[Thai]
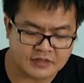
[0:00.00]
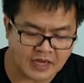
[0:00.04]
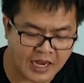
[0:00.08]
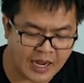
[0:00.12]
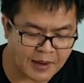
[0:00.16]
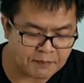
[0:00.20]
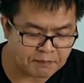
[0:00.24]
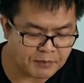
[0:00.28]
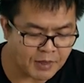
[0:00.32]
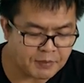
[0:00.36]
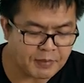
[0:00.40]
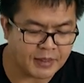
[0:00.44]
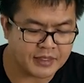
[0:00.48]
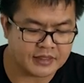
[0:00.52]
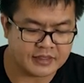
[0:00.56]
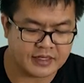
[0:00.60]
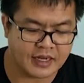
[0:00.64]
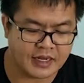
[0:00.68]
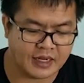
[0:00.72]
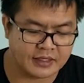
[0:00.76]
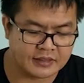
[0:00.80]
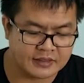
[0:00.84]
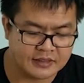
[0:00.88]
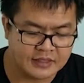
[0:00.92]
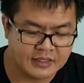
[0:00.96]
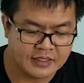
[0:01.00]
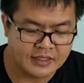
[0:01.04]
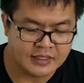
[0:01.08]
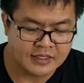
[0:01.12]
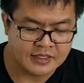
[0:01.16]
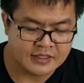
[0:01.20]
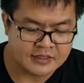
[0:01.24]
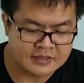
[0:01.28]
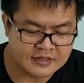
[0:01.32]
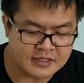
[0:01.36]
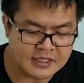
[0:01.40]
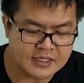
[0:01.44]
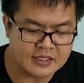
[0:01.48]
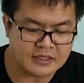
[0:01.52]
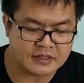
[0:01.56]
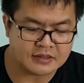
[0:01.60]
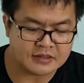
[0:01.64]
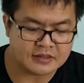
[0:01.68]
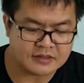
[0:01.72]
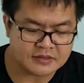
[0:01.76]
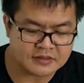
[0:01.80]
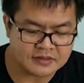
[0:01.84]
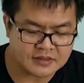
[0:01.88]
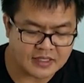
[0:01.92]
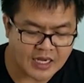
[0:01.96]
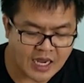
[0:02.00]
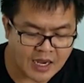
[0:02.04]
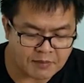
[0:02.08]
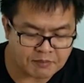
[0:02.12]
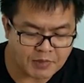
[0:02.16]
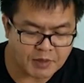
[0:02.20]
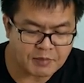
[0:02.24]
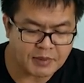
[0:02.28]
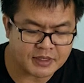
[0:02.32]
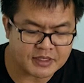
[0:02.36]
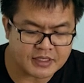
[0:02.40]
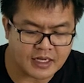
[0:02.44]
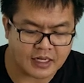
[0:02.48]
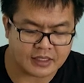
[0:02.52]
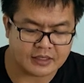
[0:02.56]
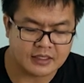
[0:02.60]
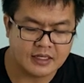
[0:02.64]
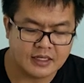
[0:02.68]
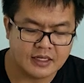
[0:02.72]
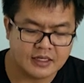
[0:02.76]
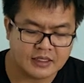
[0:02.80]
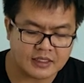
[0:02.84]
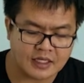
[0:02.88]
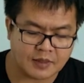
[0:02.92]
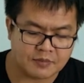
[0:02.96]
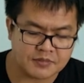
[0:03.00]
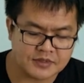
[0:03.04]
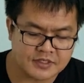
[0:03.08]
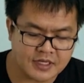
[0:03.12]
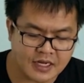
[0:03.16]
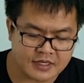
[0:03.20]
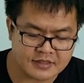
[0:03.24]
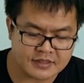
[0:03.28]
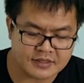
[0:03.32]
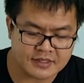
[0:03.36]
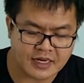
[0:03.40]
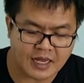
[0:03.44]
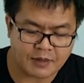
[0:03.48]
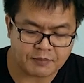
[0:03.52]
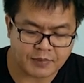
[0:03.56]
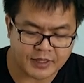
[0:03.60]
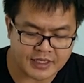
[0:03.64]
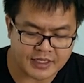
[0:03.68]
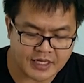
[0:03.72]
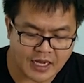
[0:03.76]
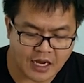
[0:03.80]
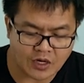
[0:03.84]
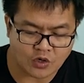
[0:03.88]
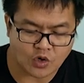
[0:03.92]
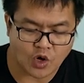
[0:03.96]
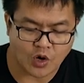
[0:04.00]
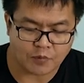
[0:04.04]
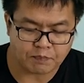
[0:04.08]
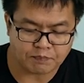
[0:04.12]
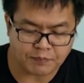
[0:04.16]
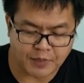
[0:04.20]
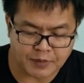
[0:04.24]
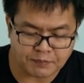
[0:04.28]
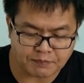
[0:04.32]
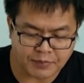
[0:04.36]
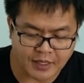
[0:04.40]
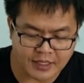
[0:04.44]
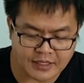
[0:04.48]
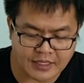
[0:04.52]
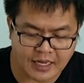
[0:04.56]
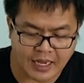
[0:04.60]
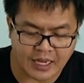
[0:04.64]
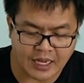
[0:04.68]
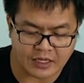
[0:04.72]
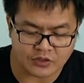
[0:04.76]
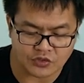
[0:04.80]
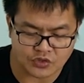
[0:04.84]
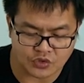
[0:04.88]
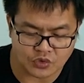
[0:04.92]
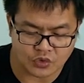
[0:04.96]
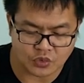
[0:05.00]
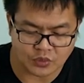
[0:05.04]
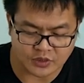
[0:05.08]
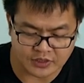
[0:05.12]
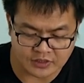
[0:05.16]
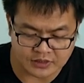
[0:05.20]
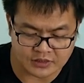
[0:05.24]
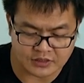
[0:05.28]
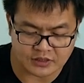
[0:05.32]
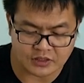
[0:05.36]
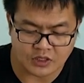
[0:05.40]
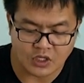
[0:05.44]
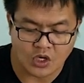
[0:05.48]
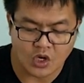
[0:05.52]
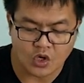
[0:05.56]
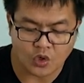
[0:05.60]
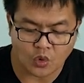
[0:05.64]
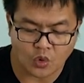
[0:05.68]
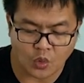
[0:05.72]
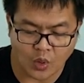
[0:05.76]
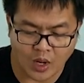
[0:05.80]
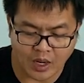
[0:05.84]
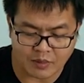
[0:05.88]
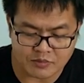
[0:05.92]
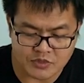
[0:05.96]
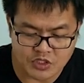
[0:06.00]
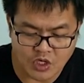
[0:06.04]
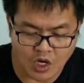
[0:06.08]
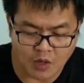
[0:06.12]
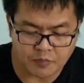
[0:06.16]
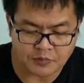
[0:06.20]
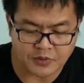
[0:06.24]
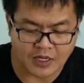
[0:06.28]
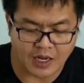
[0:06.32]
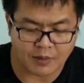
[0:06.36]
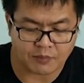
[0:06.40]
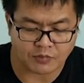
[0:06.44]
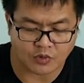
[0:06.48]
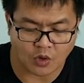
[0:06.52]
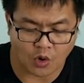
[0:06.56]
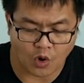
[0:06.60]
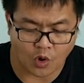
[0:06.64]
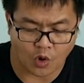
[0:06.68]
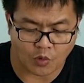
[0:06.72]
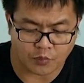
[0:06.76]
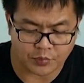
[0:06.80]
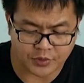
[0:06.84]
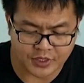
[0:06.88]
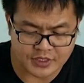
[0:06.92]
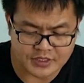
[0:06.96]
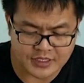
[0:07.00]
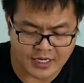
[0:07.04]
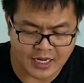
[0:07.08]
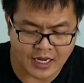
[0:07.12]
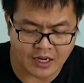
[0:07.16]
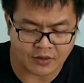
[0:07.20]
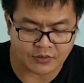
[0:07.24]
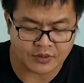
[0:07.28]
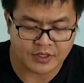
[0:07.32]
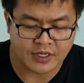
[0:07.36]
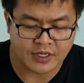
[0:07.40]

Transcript: ธรรมบัญญัติ ซึ่งธรรมบัญญัติกับศาสดาพยากรณ์เป็นพยานอยู่คือความชอบธรรมของพระเจ้า